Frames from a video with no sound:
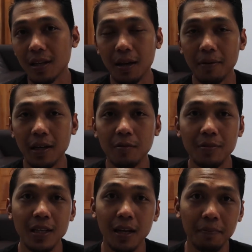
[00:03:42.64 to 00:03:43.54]
nggak begitu
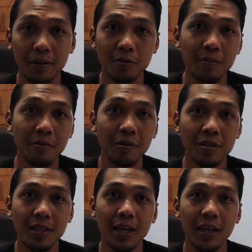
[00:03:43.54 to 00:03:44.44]
besar percuma menurut
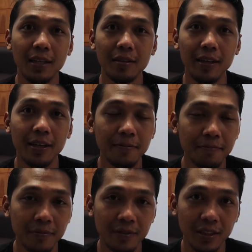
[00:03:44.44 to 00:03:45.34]
saya gitu ya
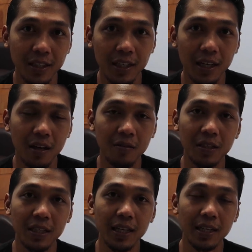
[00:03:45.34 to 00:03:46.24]
jadi kalau
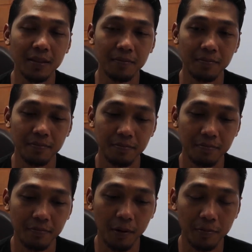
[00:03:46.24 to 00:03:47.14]
gedein
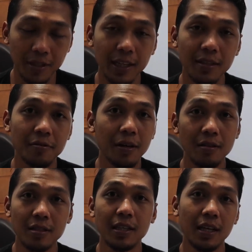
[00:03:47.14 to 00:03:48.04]
omset juga
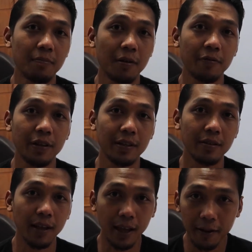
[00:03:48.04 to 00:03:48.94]
harus gedein profit
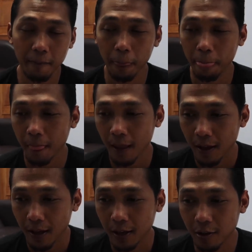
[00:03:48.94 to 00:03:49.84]
okay?
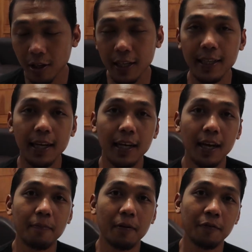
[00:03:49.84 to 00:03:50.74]
goal kita
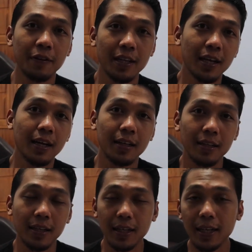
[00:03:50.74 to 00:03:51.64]
adalah profitnya
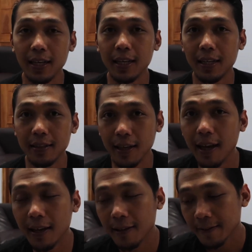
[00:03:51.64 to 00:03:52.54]
gede gitu
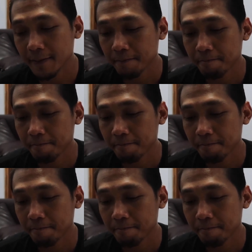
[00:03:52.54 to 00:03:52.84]
ya